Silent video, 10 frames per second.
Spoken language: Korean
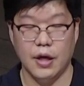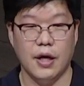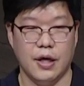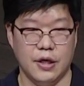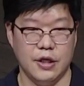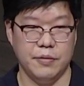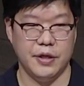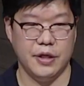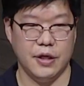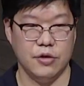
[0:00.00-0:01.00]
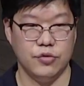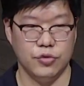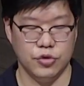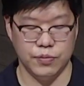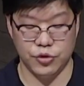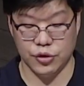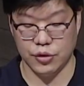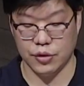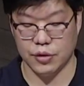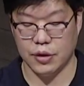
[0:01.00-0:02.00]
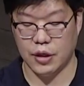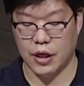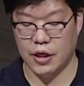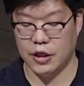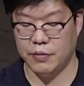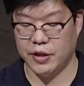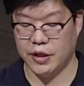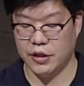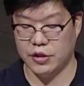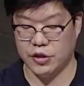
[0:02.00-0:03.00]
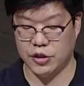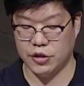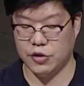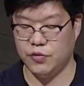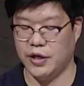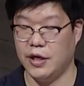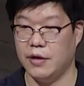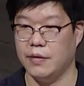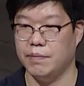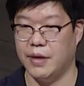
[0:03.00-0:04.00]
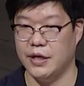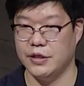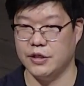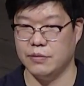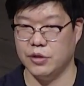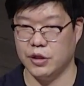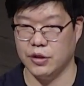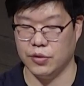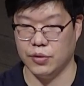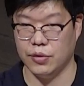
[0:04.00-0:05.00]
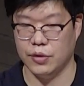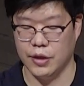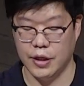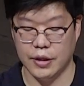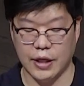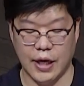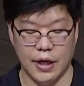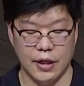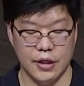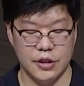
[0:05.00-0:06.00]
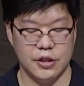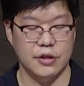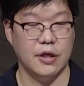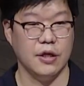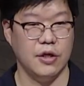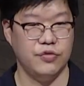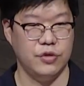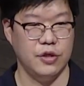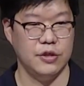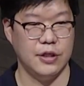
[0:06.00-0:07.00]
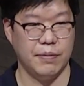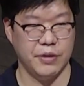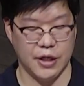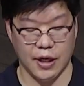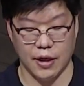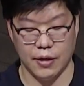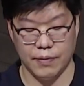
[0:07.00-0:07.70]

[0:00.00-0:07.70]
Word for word: 하나님에 대한 궁금증, 하나님에 대한 지식을 위해 말씀을 읽고 다양한 신앙의 훈련을 합니다.